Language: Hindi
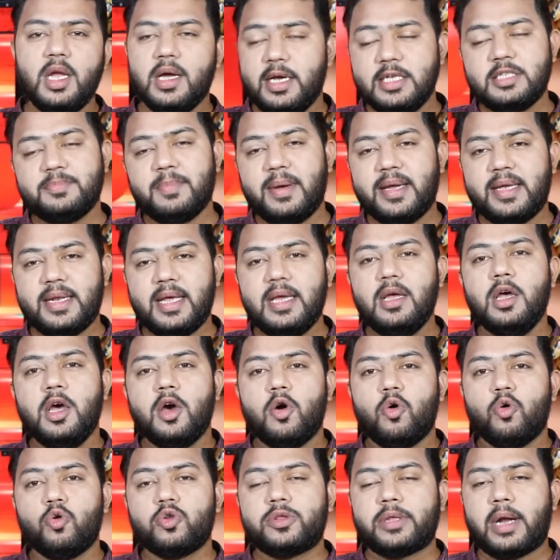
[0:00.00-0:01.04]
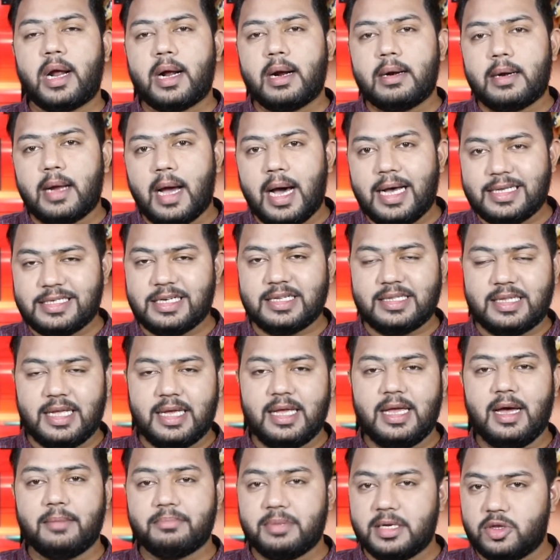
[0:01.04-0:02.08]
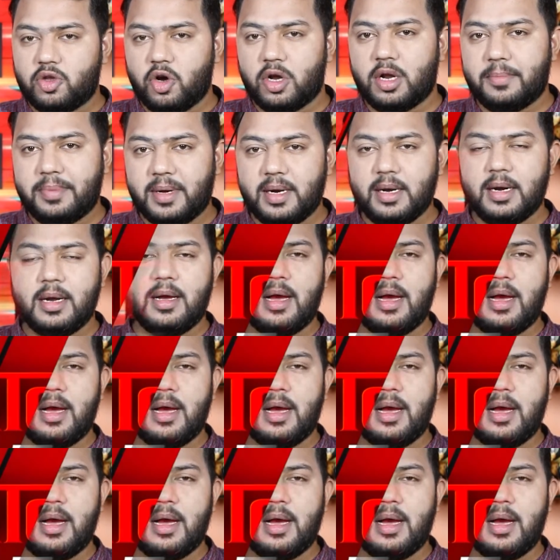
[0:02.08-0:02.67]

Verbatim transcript: इस महीने उत्तराखंड आ सकते हैं अपने दौरे पर